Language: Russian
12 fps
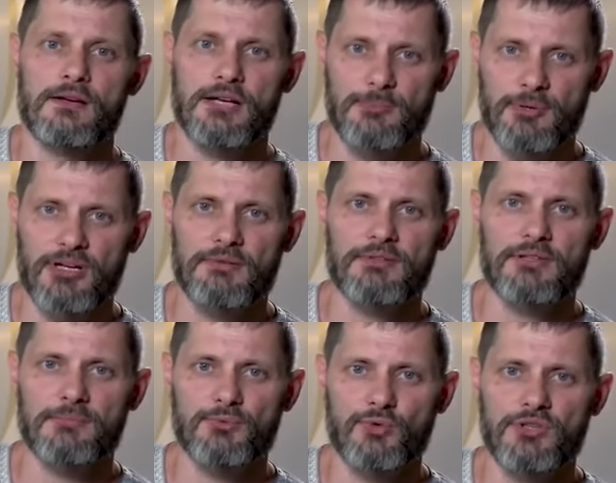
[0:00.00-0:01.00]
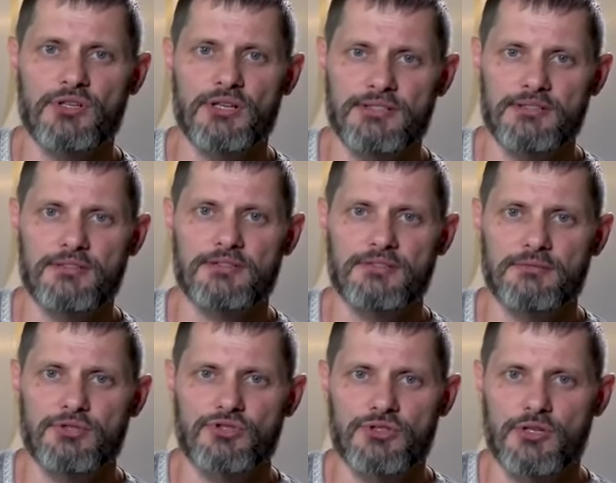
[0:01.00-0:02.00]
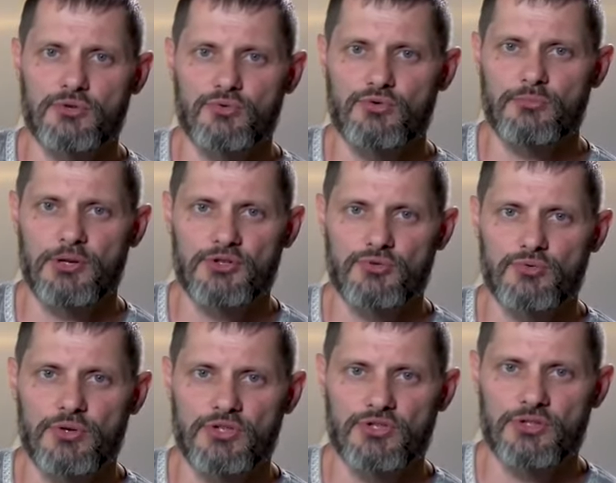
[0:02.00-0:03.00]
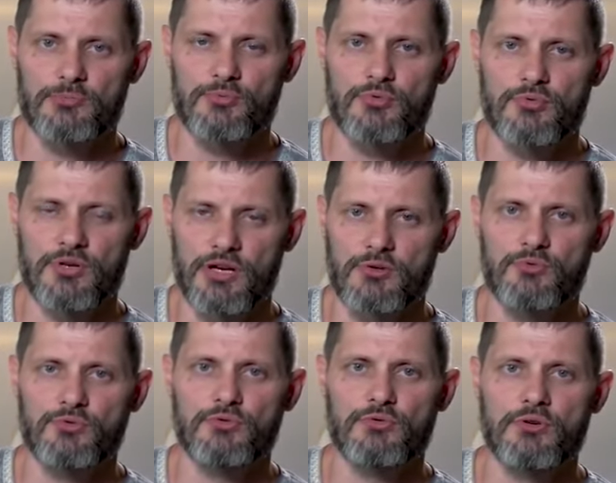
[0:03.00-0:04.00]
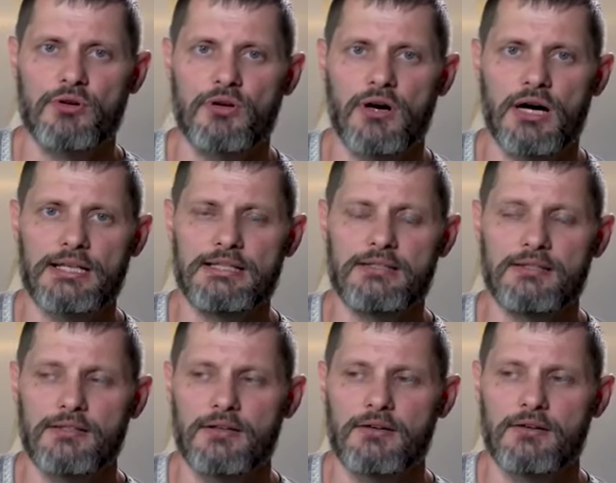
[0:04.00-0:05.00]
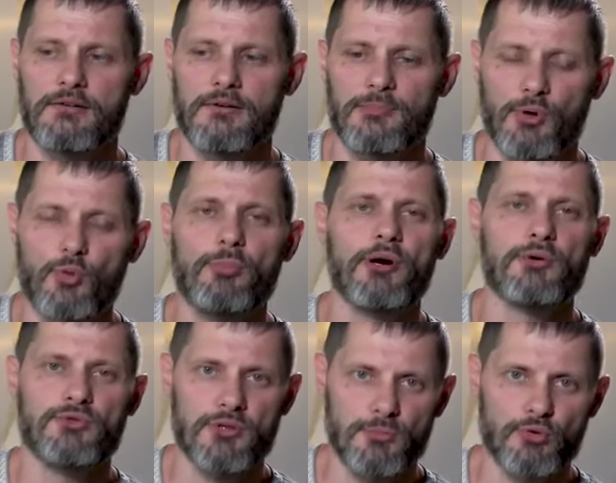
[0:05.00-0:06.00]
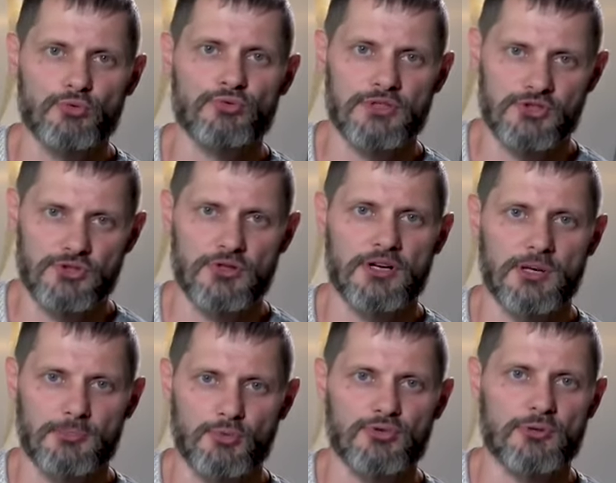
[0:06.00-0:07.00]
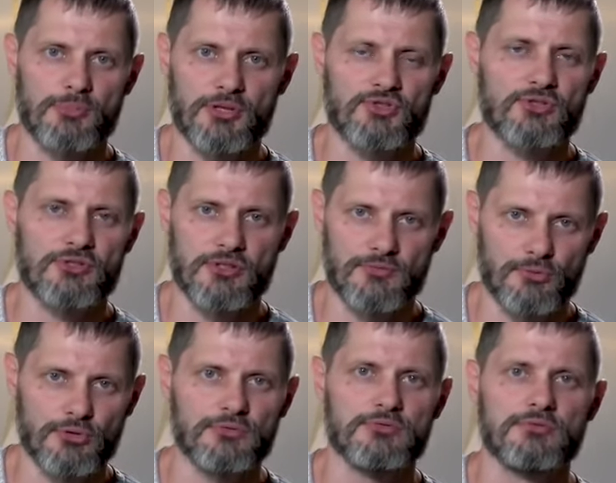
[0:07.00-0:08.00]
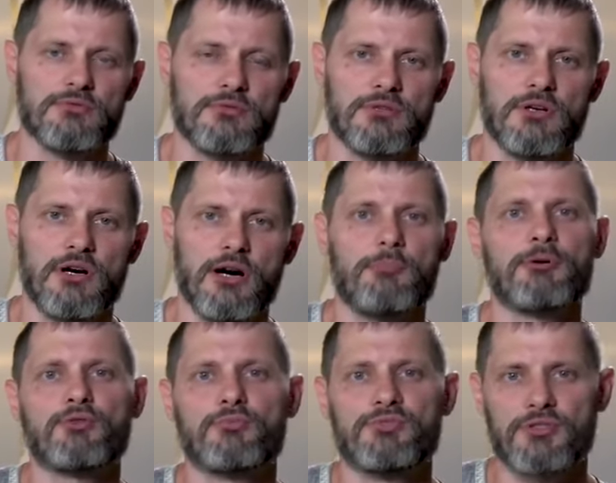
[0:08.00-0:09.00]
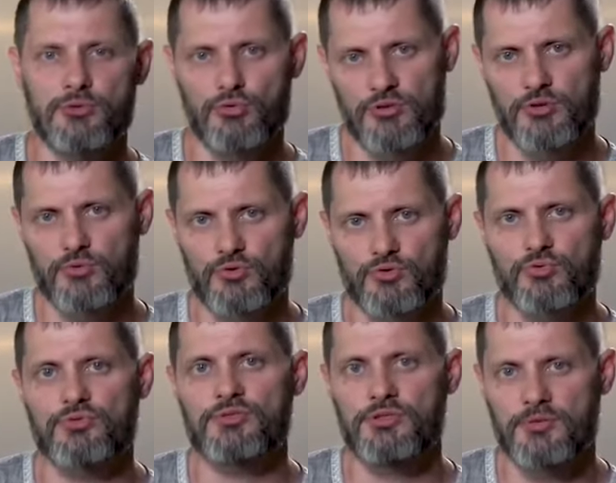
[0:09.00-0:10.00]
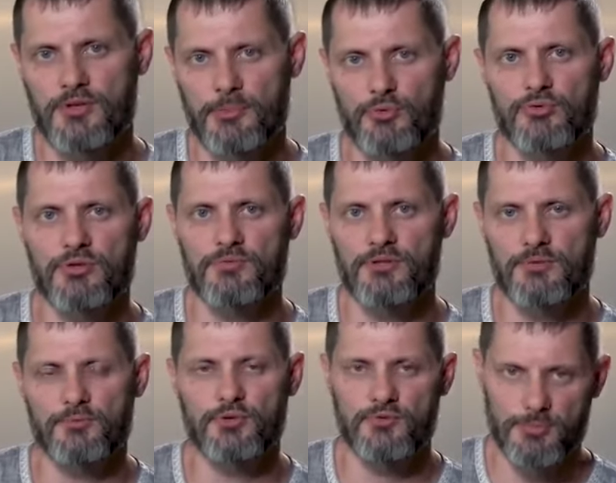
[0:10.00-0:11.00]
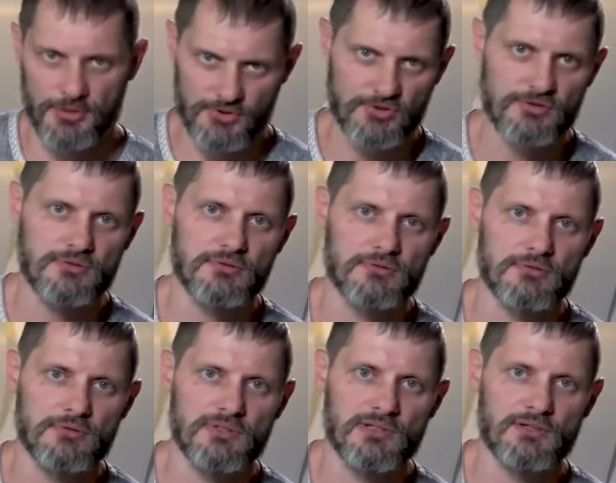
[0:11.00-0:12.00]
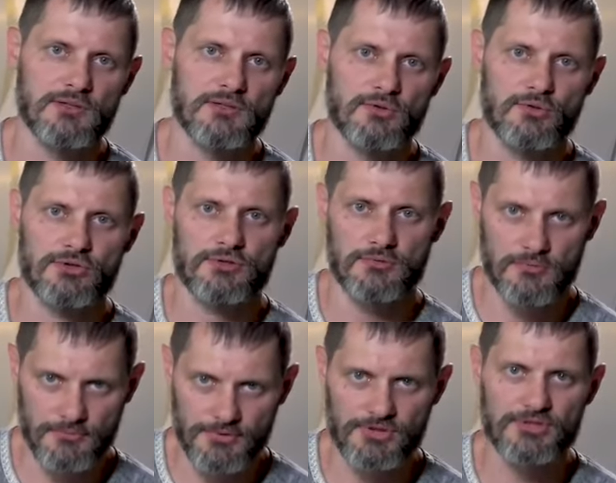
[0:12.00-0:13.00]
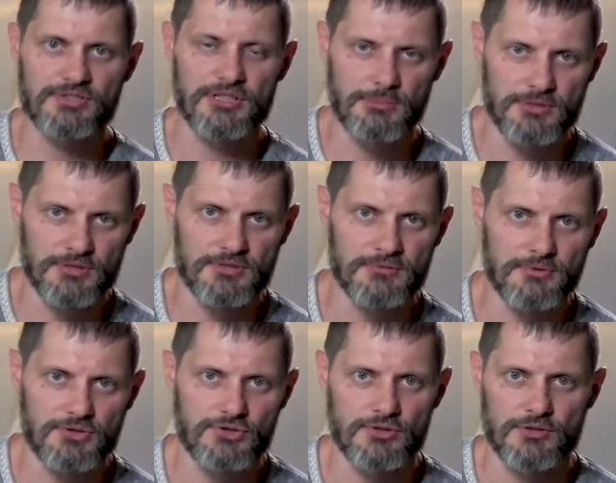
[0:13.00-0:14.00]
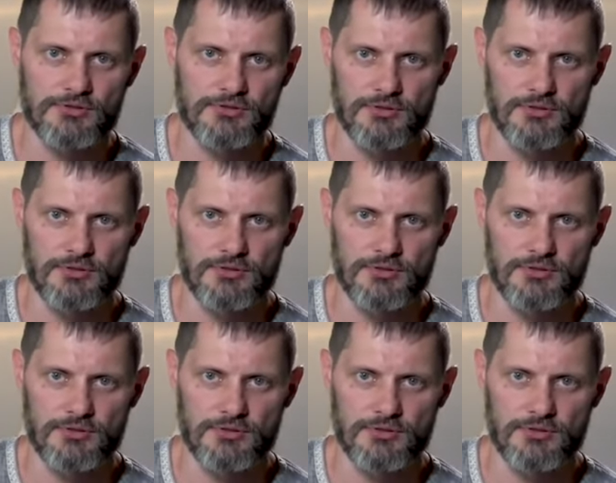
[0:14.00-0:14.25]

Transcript: Как правило, многие родители совершают очень большую ошибку. Какую? Они покупают ребенку сначала компьютер, планшет, телефон, а потом сетуют на то, что он сидит в компьютере, в телефоне, в планшете. То есть вы же сами это совершили,